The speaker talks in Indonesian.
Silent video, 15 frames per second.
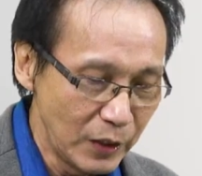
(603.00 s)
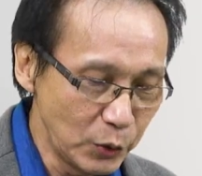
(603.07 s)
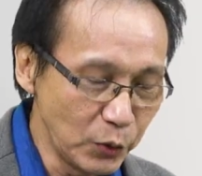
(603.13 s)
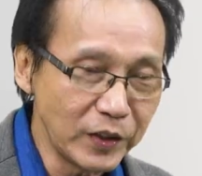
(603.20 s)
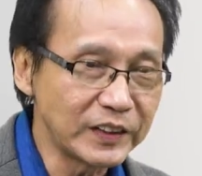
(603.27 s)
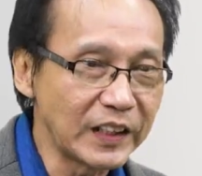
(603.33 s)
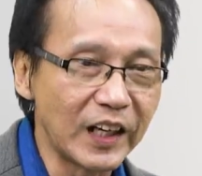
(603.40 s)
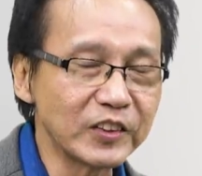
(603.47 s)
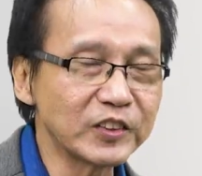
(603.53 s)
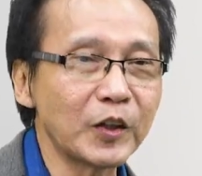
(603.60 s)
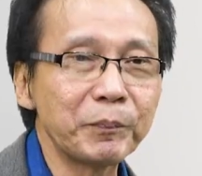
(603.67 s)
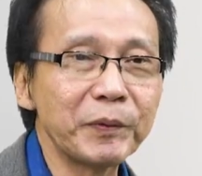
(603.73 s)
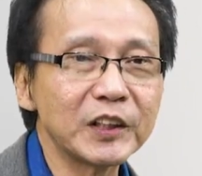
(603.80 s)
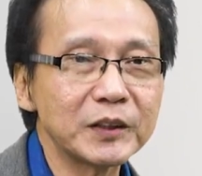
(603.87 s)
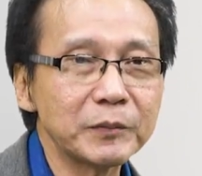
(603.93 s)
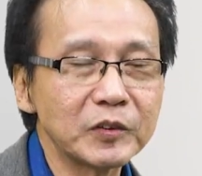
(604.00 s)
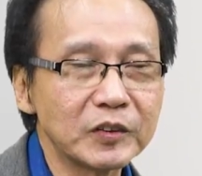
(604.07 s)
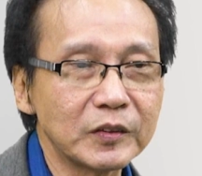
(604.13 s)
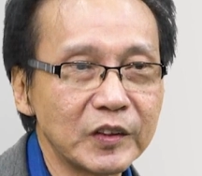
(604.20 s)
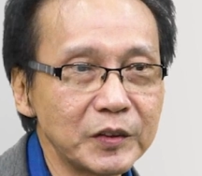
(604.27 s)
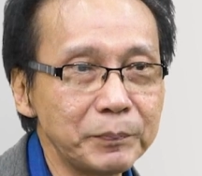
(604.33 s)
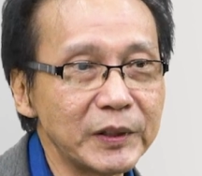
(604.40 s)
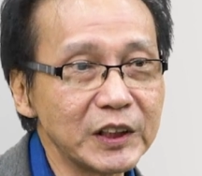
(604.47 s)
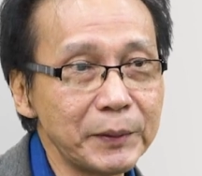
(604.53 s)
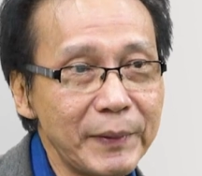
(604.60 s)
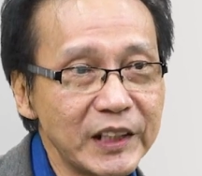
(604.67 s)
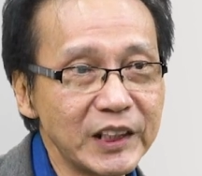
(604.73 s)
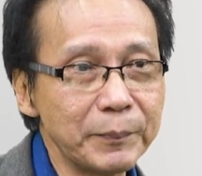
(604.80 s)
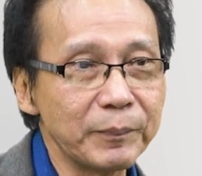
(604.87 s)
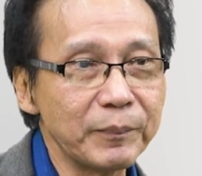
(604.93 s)
itu gejala stres stres
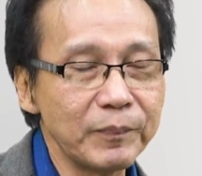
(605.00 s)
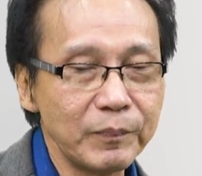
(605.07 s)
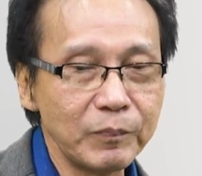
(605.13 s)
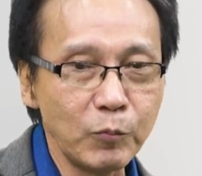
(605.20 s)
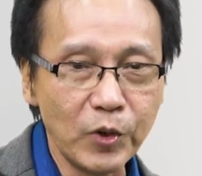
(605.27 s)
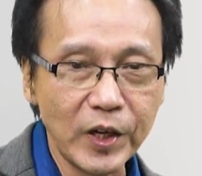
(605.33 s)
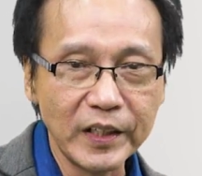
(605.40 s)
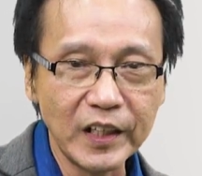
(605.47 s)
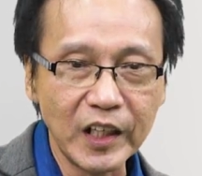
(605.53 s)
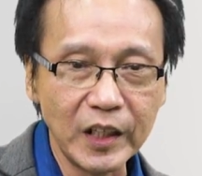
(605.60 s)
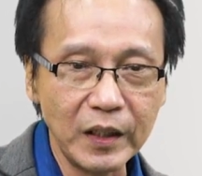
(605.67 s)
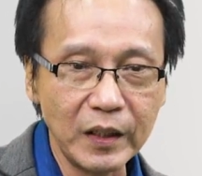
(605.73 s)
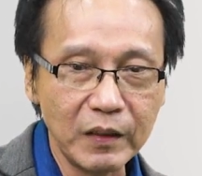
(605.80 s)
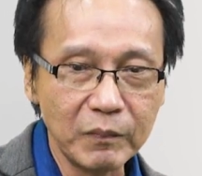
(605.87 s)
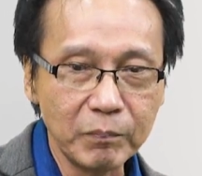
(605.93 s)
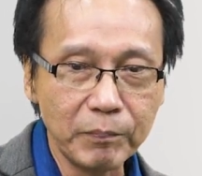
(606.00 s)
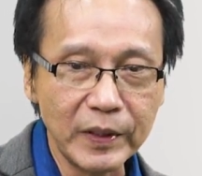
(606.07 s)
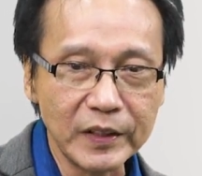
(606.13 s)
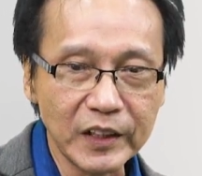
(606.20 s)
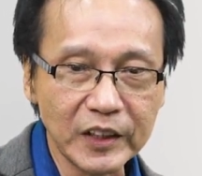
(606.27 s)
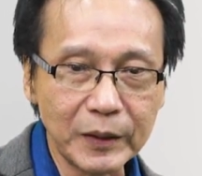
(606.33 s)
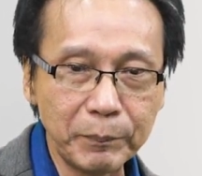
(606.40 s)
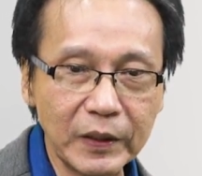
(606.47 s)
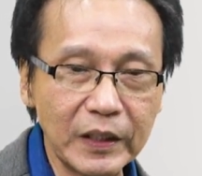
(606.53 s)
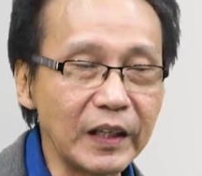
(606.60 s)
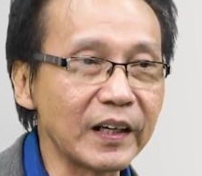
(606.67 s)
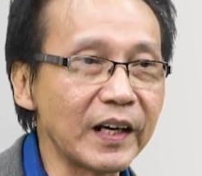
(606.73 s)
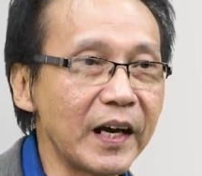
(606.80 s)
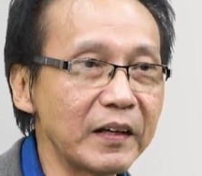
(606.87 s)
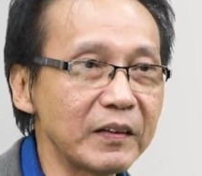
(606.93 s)
macam-macam mulai dari banyaknya
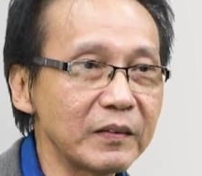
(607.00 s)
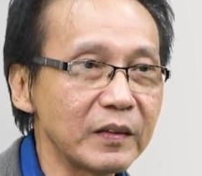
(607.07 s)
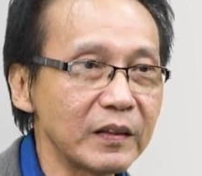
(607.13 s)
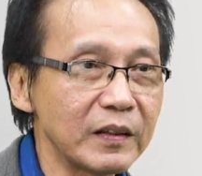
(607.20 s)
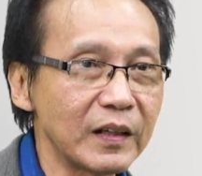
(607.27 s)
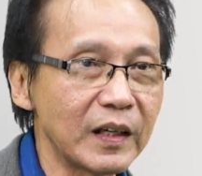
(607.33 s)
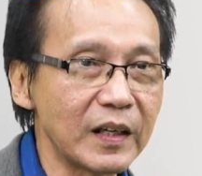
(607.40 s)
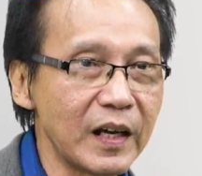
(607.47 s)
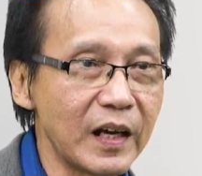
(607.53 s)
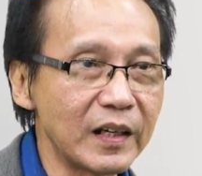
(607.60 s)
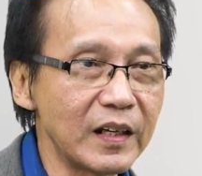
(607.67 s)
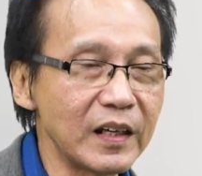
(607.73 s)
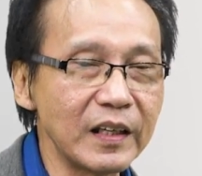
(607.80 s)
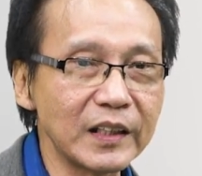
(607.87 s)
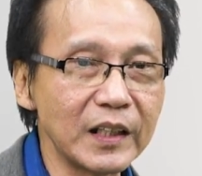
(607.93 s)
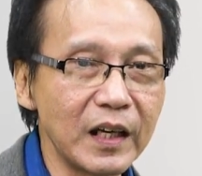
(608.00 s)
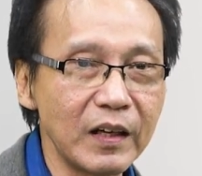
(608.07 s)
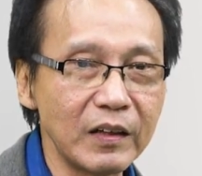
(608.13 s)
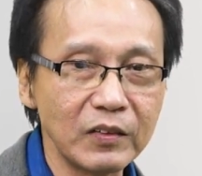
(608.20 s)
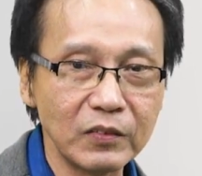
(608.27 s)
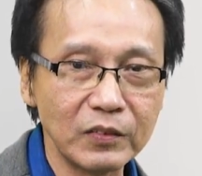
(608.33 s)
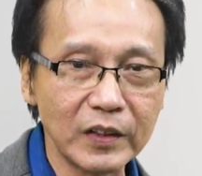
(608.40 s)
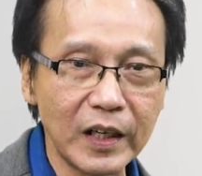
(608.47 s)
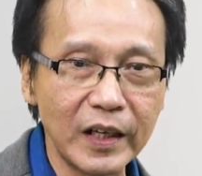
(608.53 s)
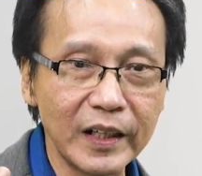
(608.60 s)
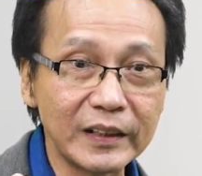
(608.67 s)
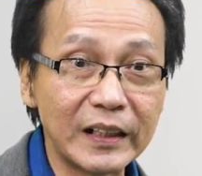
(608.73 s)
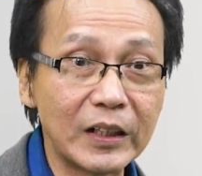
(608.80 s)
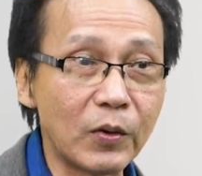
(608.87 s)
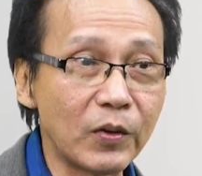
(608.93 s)
pikiran kadang-kadang kita
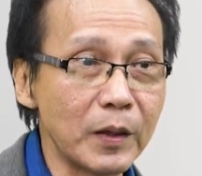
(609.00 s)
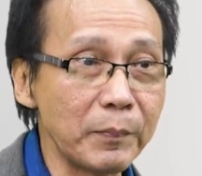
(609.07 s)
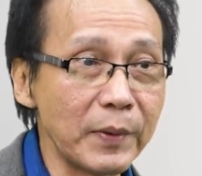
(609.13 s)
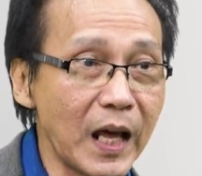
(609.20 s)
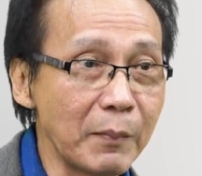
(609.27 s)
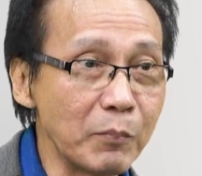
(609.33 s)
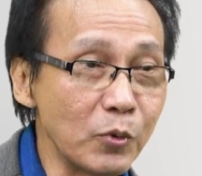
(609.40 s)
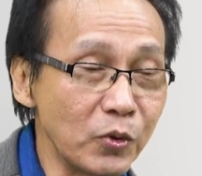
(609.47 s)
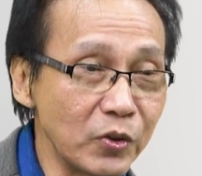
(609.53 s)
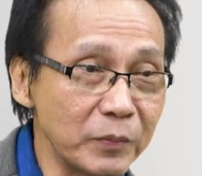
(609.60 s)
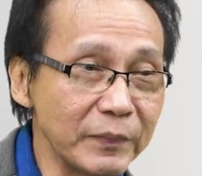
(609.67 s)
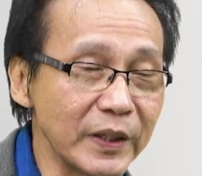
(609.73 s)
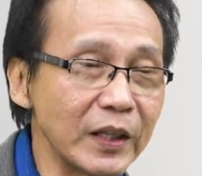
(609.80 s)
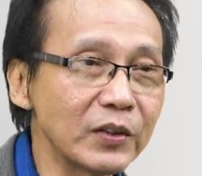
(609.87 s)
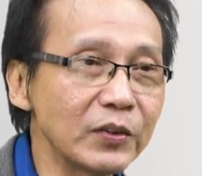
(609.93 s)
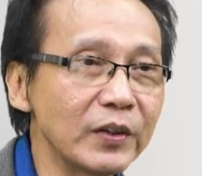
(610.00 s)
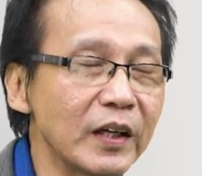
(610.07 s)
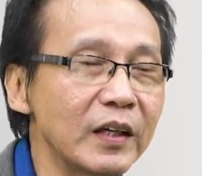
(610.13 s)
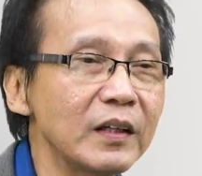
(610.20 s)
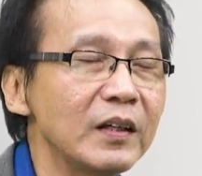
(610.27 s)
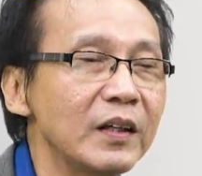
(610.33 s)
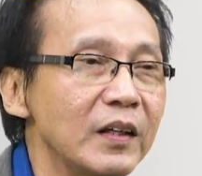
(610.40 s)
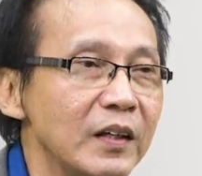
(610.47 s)
suka lihat ada orang melamun begitu ya